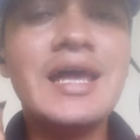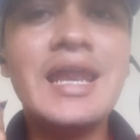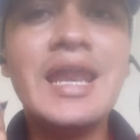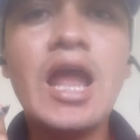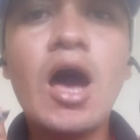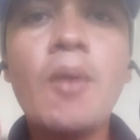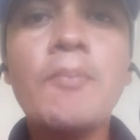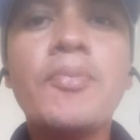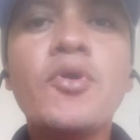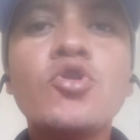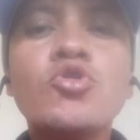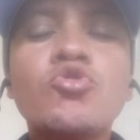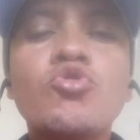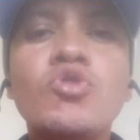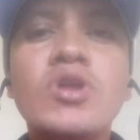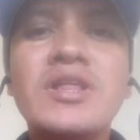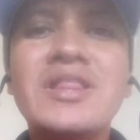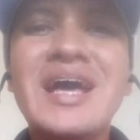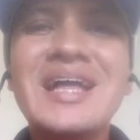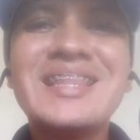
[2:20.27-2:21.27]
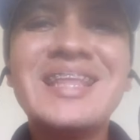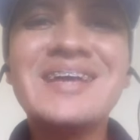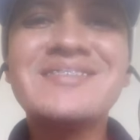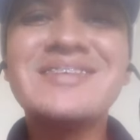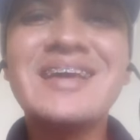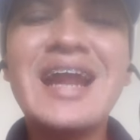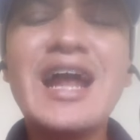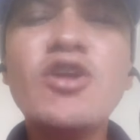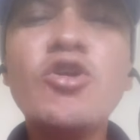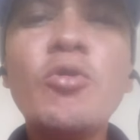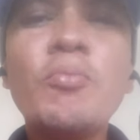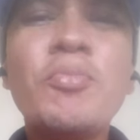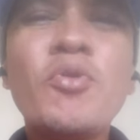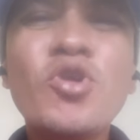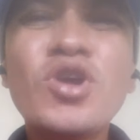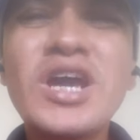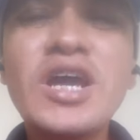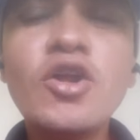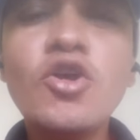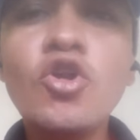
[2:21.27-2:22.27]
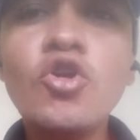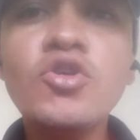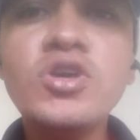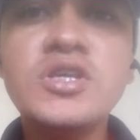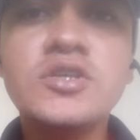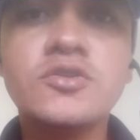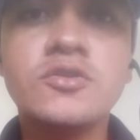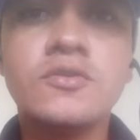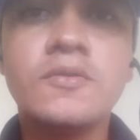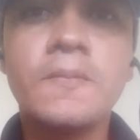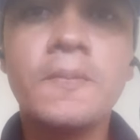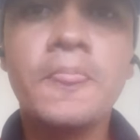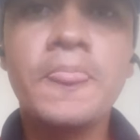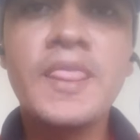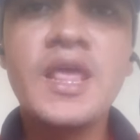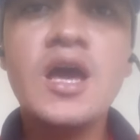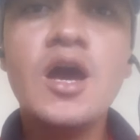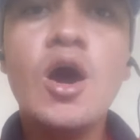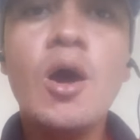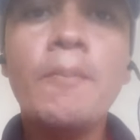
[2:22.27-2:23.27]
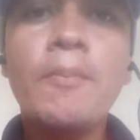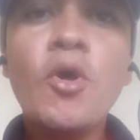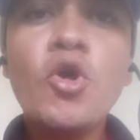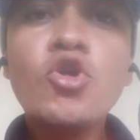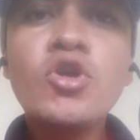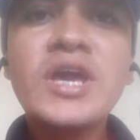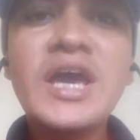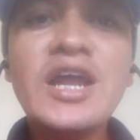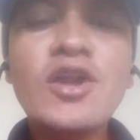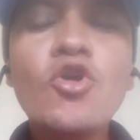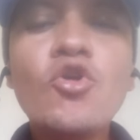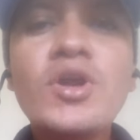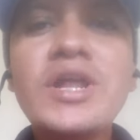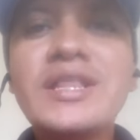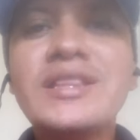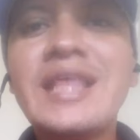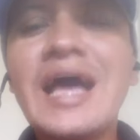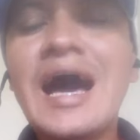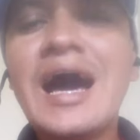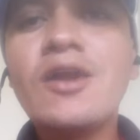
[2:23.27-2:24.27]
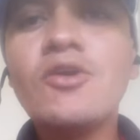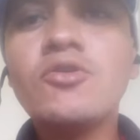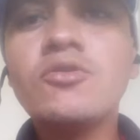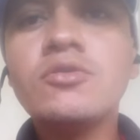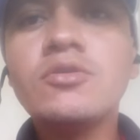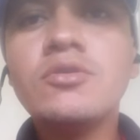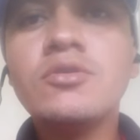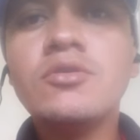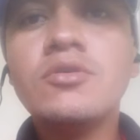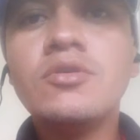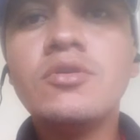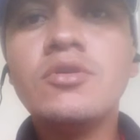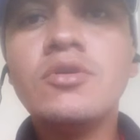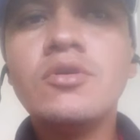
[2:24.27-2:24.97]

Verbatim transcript: la oportunidad de hacer algo, ¿por qué no lo hizo? ¿Por qué no gritaron